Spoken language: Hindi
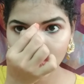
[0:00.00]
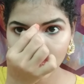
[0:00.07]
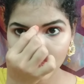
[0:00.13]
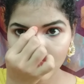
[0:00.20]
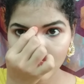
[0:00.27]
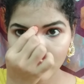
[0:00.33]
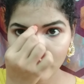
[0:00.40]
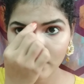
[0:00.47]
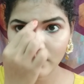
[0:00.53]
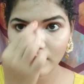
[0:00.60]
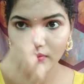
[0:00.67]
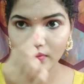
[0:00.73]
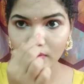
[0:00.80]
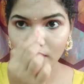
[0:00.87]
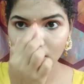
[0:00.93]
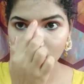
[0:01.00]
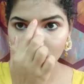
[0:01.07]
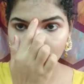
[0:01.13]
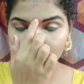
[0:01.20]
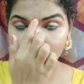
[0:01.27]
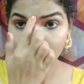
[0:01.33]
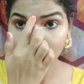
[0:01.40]
इस लुक को कंप्लीट
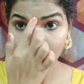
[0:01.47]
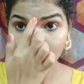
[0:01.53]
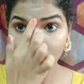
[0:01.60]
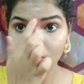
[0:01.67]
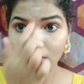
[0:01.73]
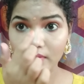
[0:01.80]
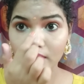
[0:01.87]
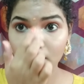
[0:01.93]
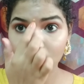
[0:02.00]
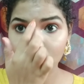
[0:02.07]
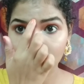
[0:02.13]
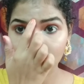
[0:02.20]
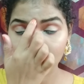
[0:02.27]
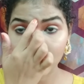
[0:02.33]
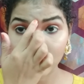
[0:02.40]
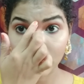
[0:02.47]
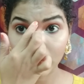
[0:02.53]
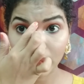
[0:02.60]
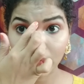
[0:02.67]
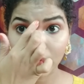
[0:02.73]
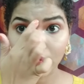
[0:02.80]
करते हैं एक बिंदी के साथ